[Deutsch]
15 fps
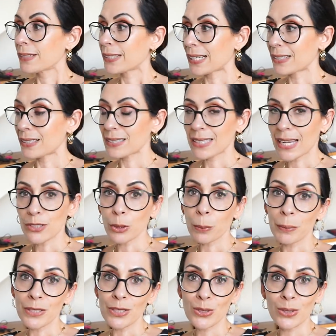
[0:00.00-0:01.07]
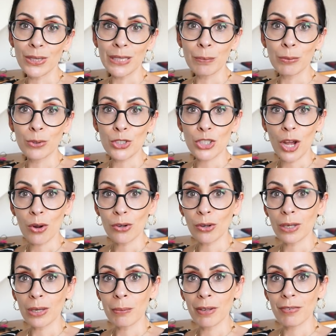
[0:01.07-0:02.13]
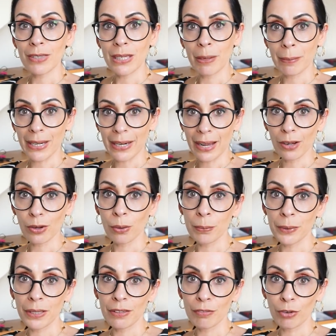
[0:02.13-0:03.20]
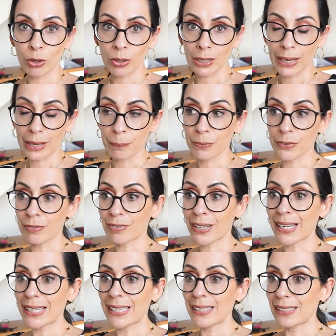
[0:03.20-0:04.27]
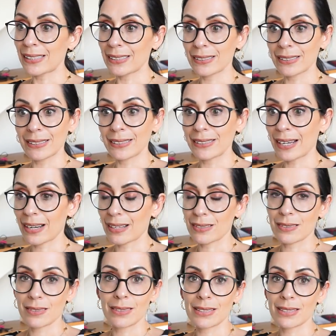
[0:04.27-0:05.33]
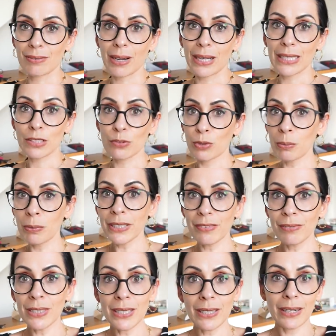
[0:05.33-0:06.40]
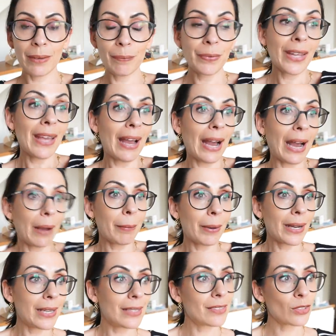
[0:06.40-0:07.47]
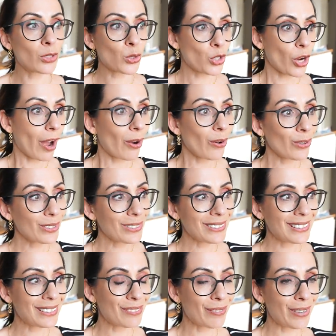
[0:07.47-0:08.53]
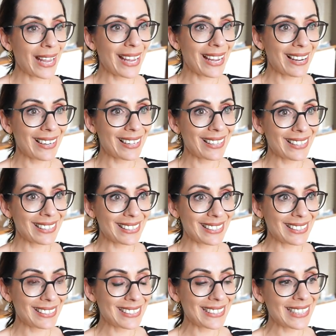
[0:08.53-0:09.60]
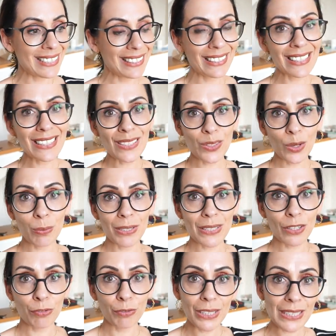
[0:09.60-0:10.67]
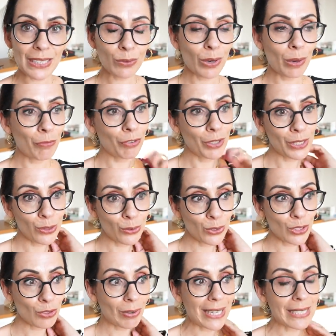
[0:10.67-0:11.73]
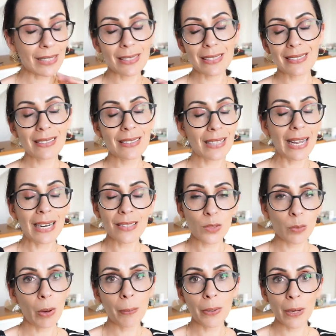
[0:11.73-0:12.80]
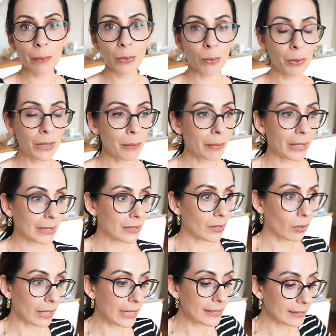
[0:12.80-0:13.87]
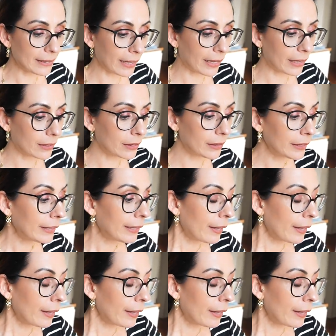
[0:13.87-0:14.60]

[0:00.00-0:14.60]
dann seid doch bitte so lieb und schaut auch immer wieder mal nach, ob ihr gewonnen habt. Weil ja, das war jetzt für mich wieder Arbeit zu schauen, wer diejenige ist, ob ich sie auf Instagram finde und so weiter. Das ist alles überhaupt kein Problem, mache ich auch echt gerne.